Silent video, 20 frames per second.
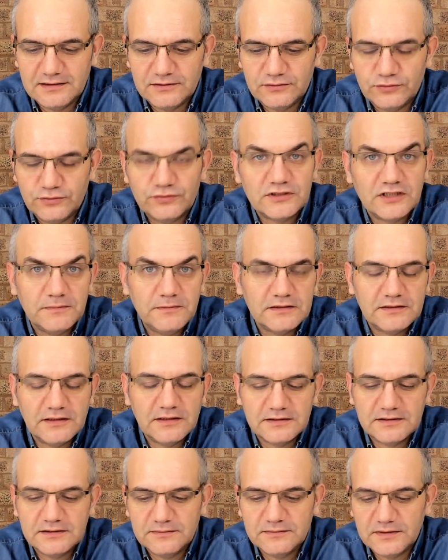dün sabah
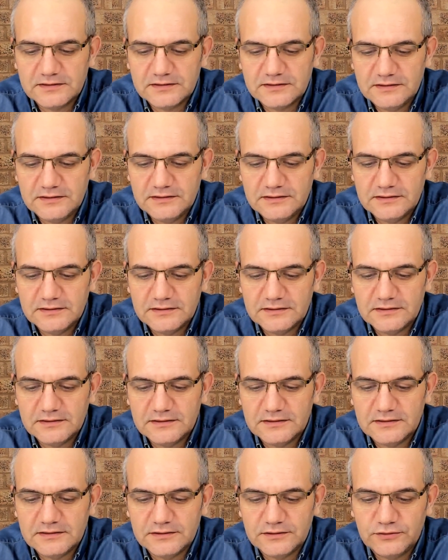takılmadı,
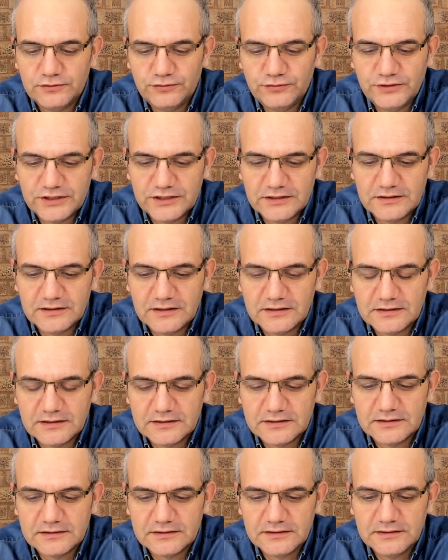e, gün içinde
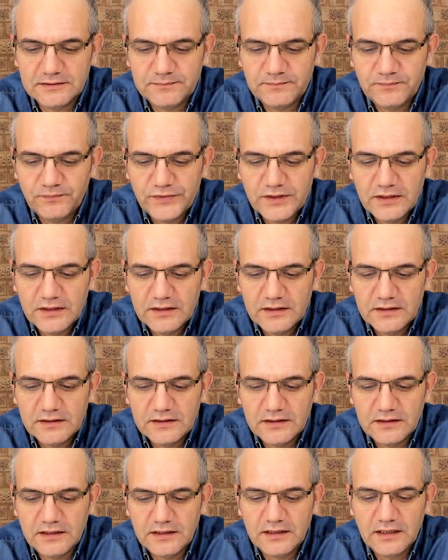takıldı.
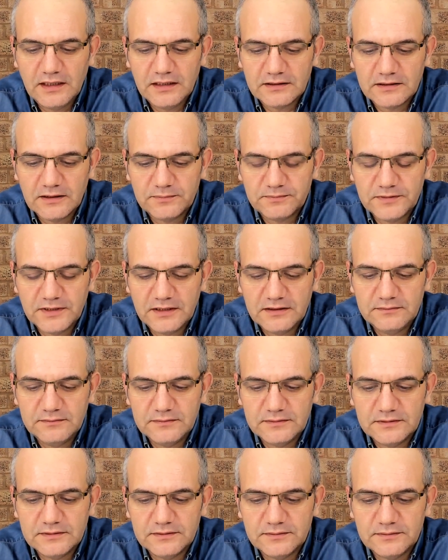Hilal Kaplan
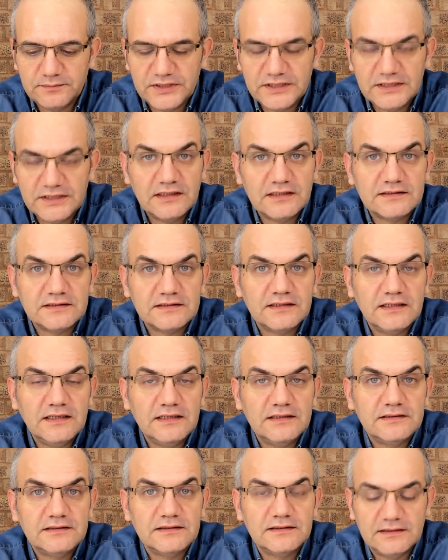bir
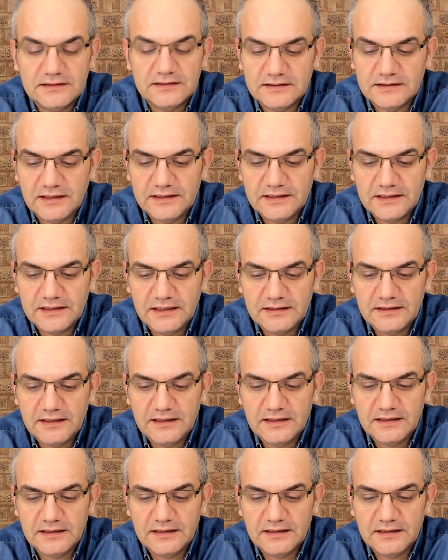yazıdan
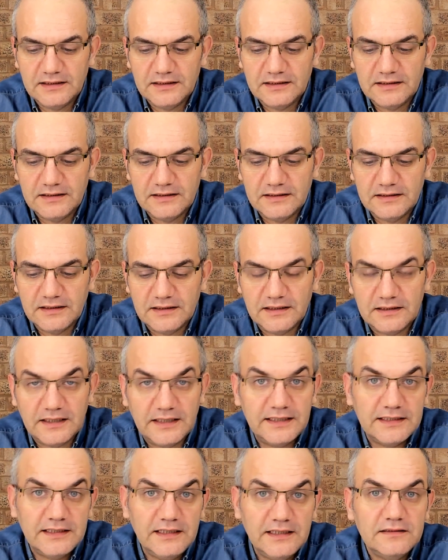harekete
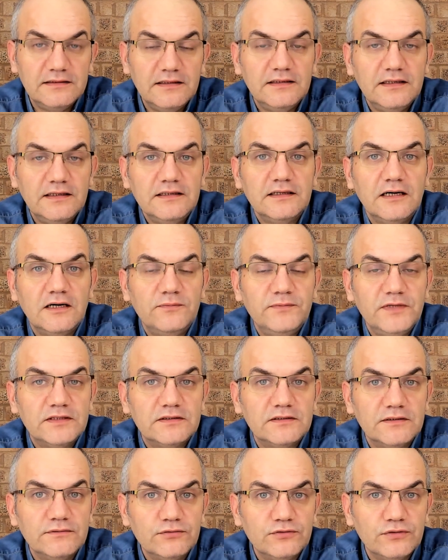hareket ederek Ahmet
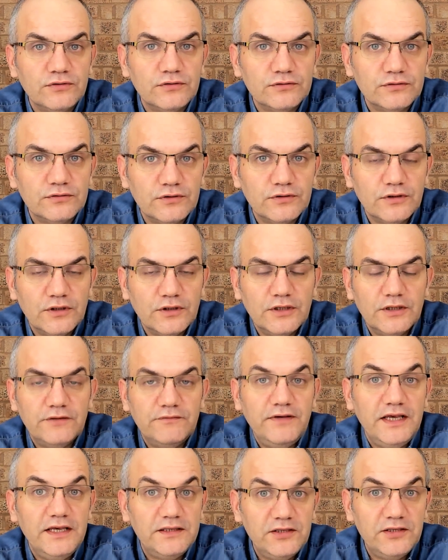Davutoğlu
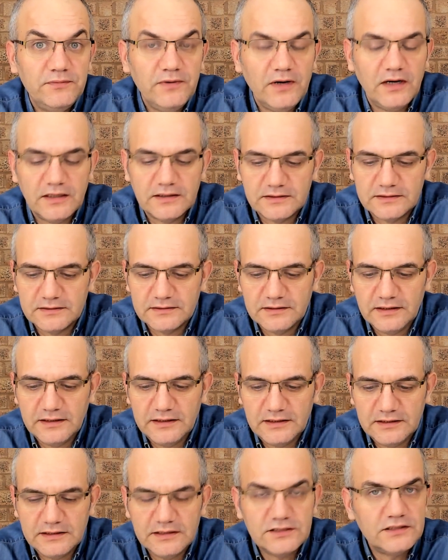ve ekibi hakkında
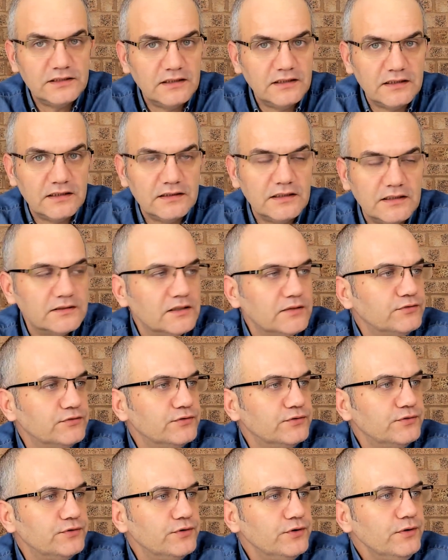ilginç iddialarda
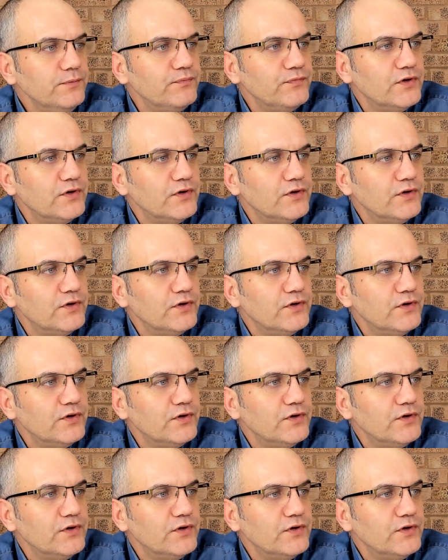bulunuyor.